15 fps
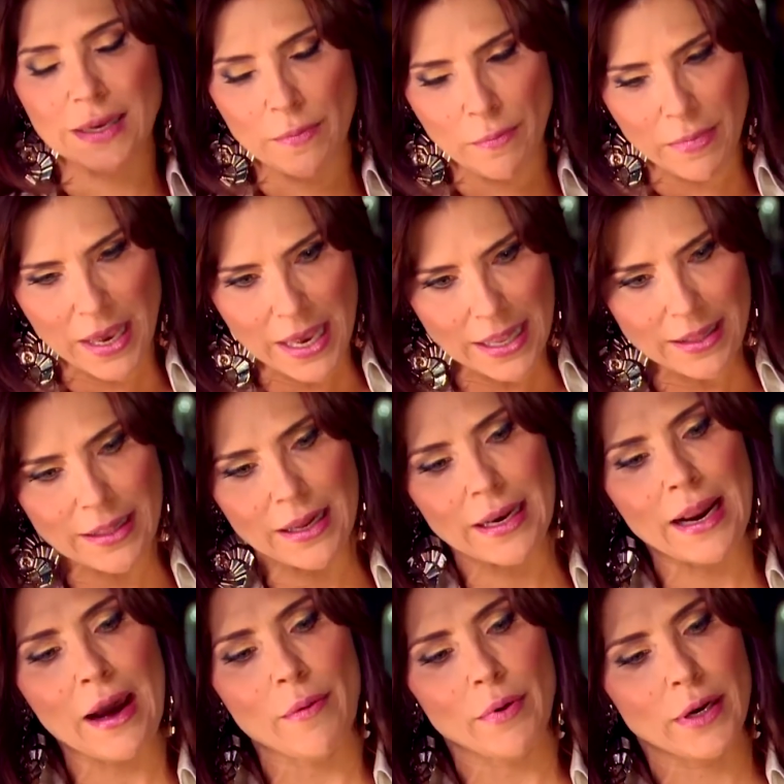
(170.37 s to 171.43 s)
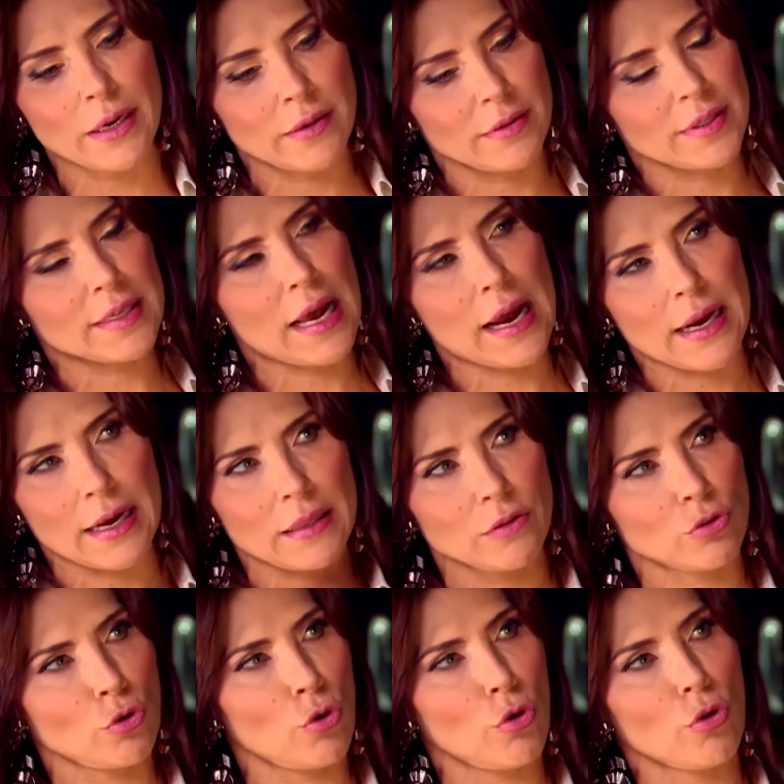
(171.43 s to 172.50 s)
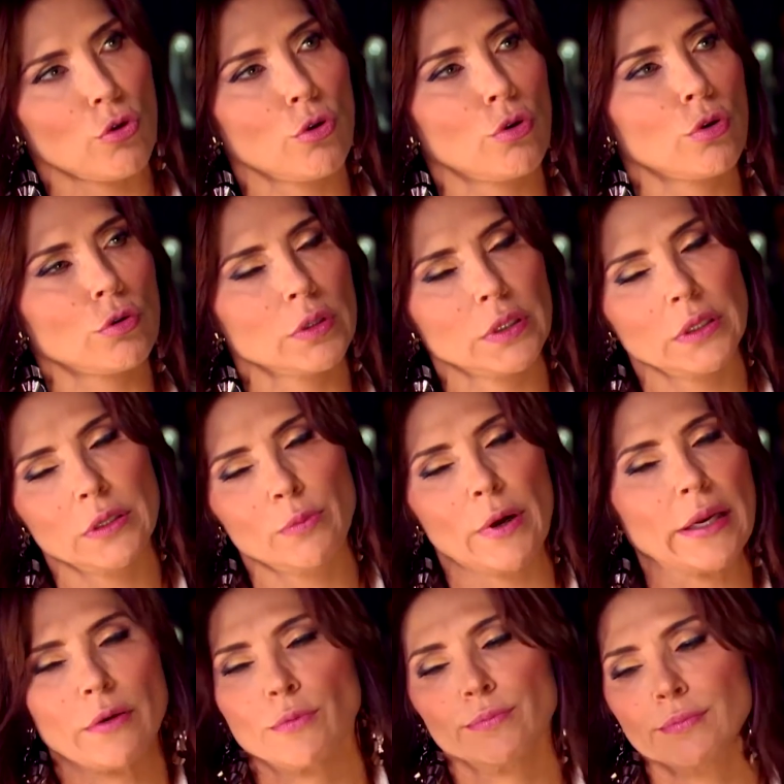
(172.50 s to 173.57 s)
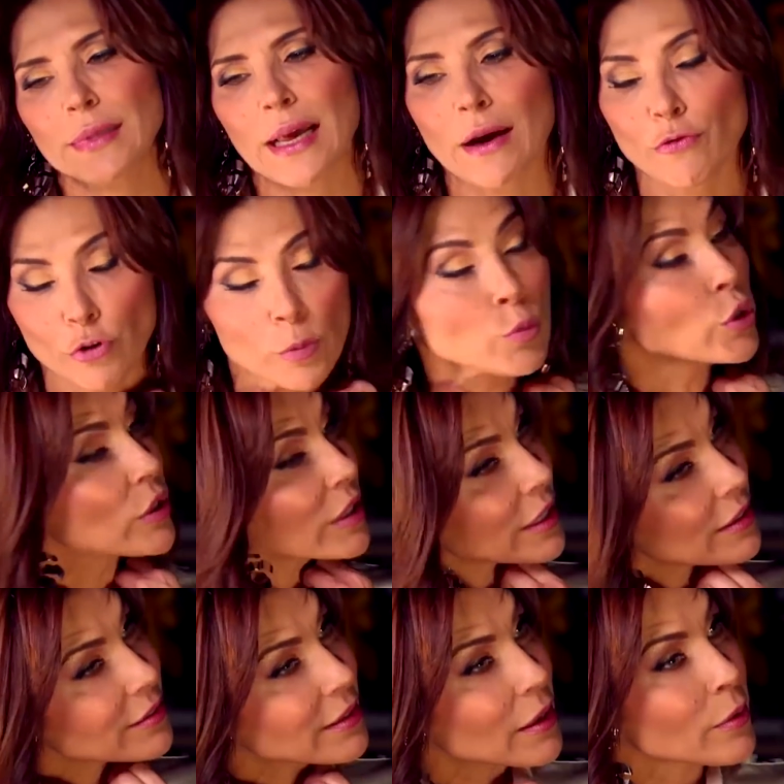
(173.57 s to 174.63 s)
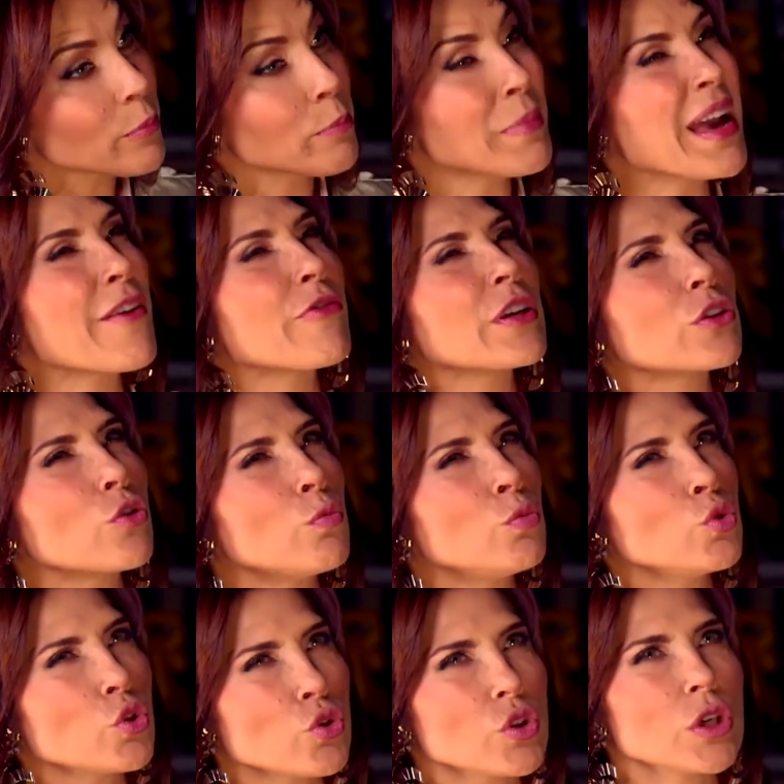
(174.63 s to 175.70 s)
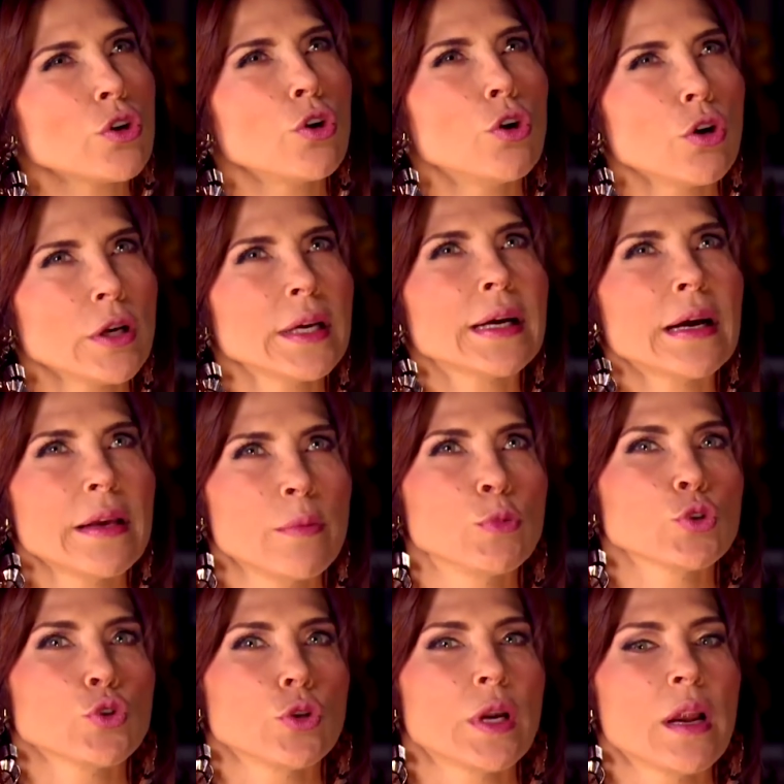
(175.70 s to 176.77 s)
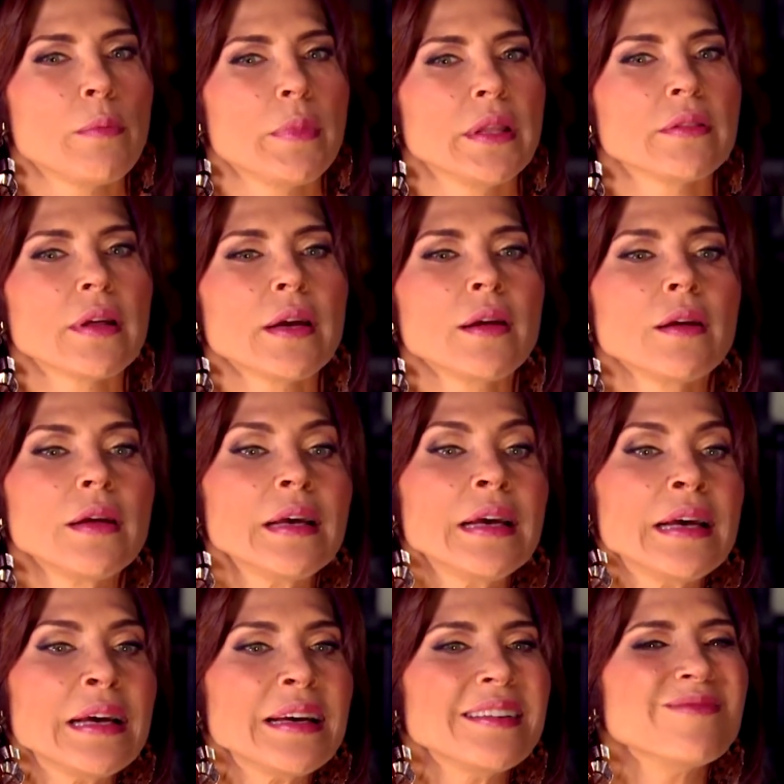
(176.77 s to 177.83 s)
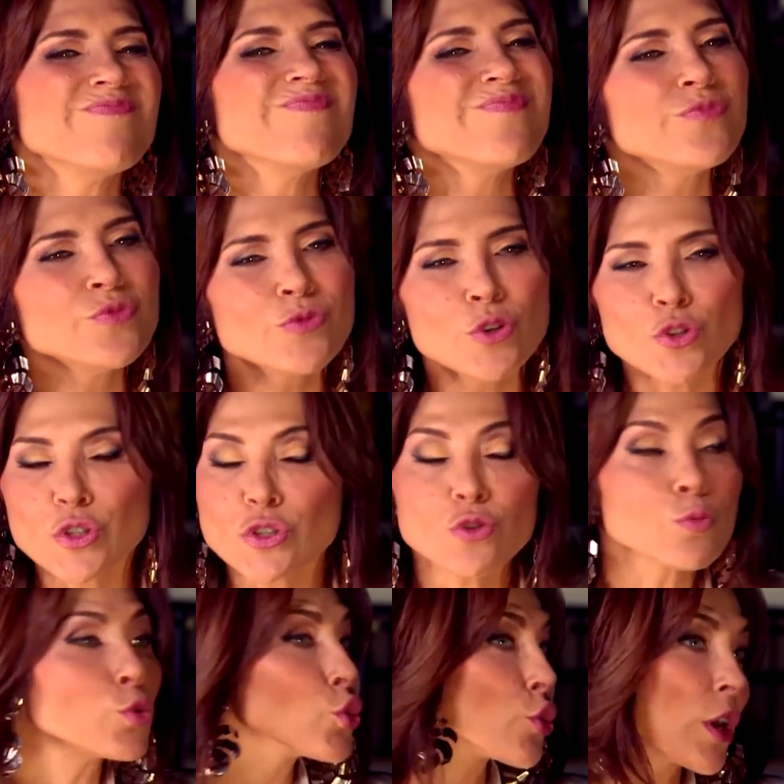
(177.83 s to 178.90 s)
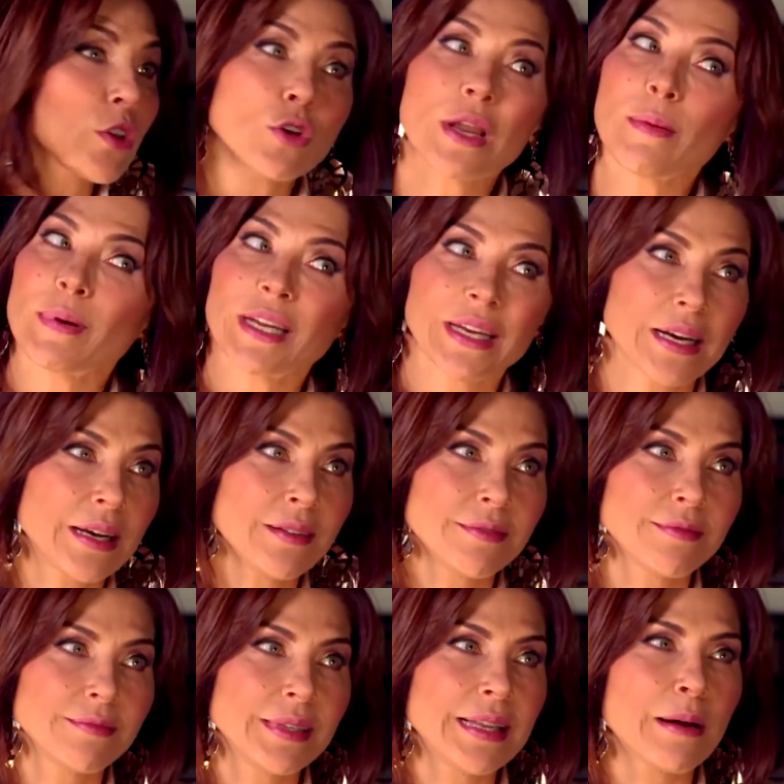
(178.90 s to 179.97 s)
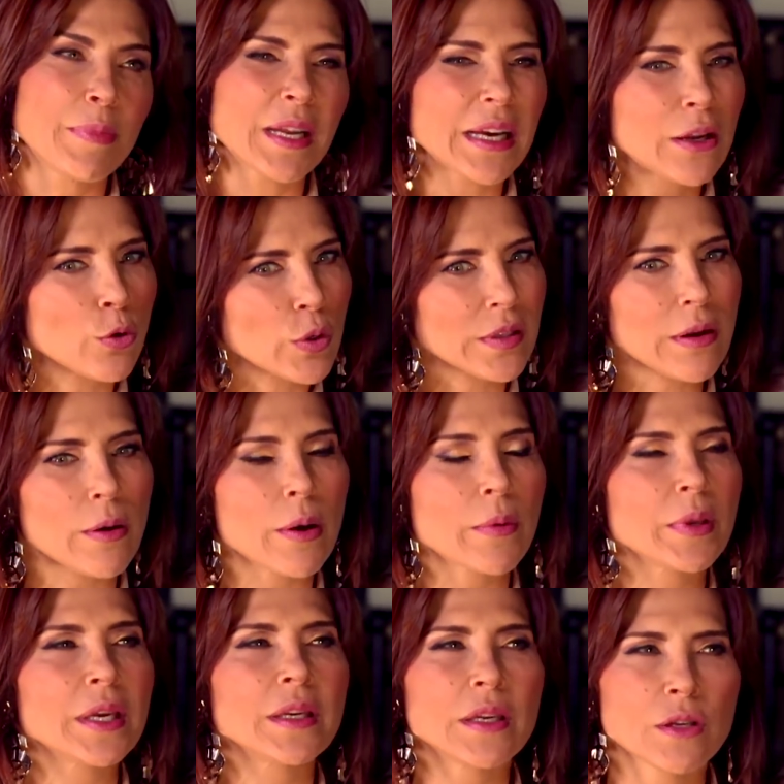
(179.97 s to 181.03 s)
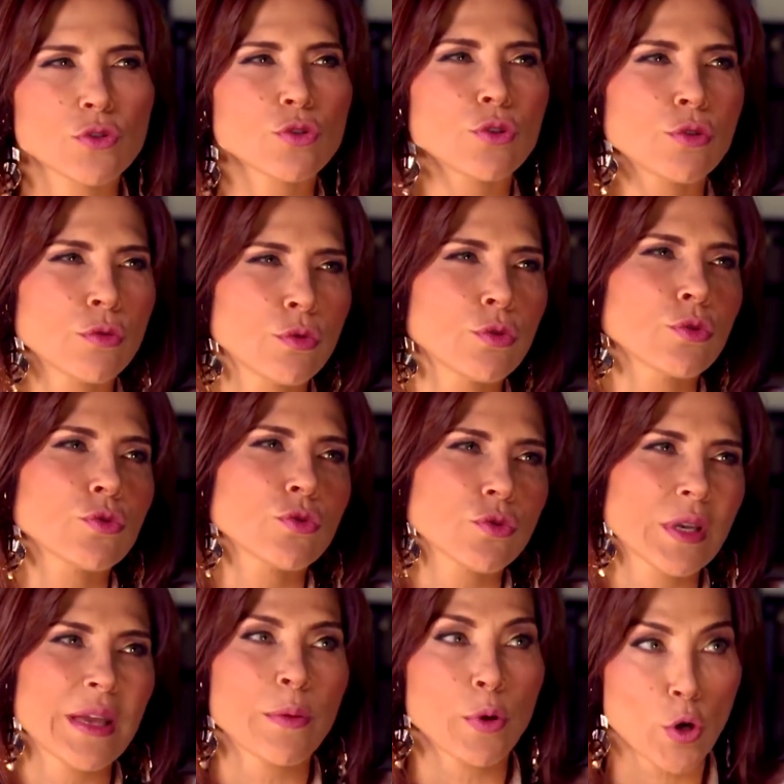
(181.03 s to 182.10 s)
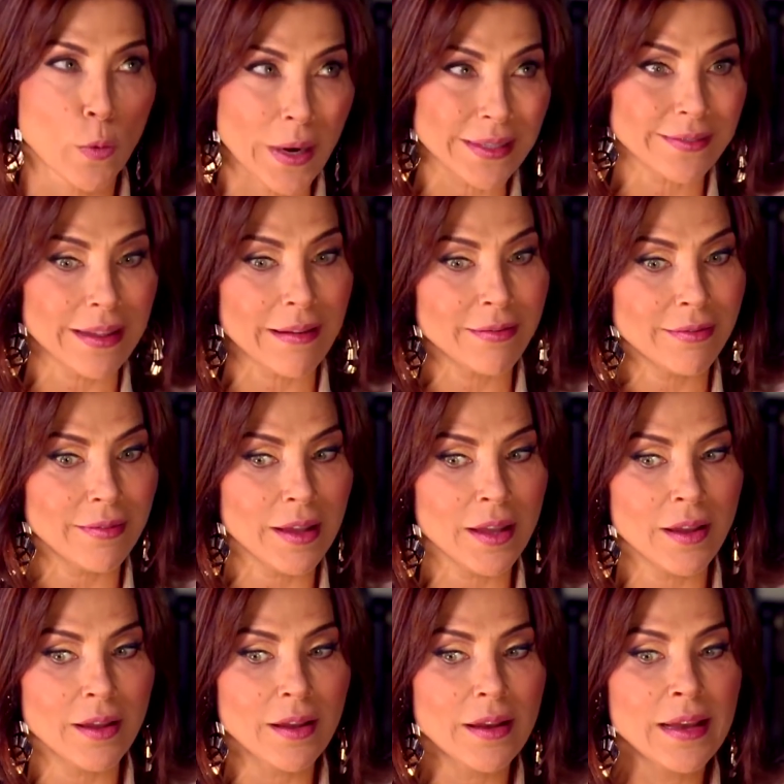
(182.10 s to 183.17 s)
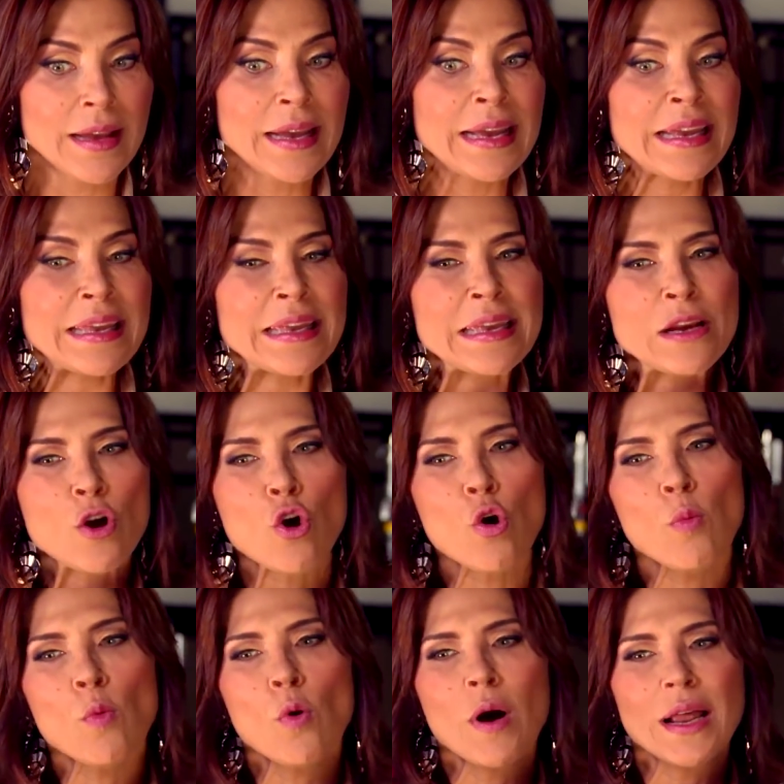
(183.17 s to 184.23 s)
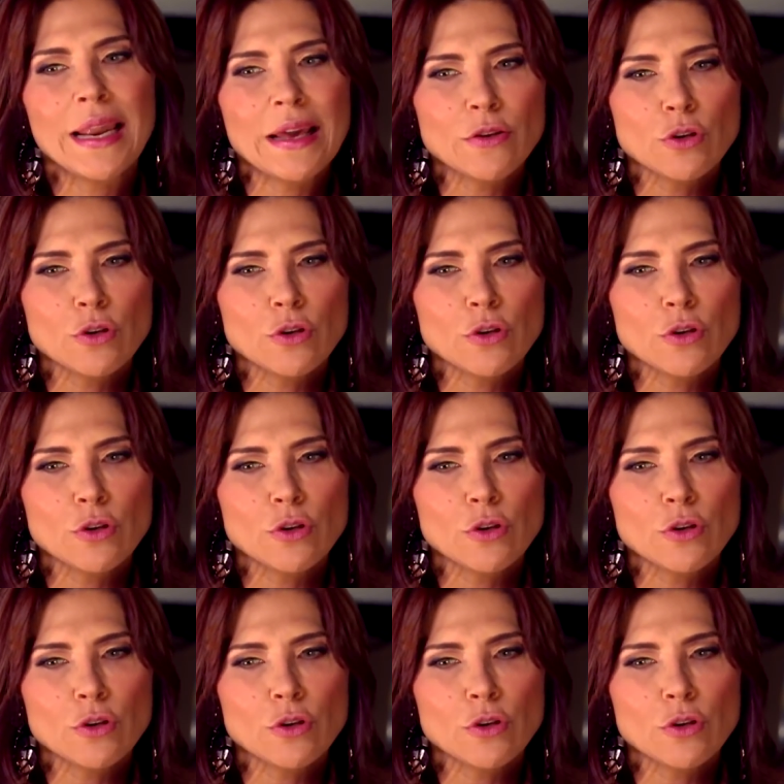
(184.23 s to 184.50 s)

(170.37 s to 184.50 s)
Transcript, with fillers: se meten, abren, sacan todo y bueno, fue muy triste, me afectó mucho psicológica y emocionalmente. Nos hizo mucho daño a la pareja, la pareja no estaba bien y eso nos quebró bastante. Y como al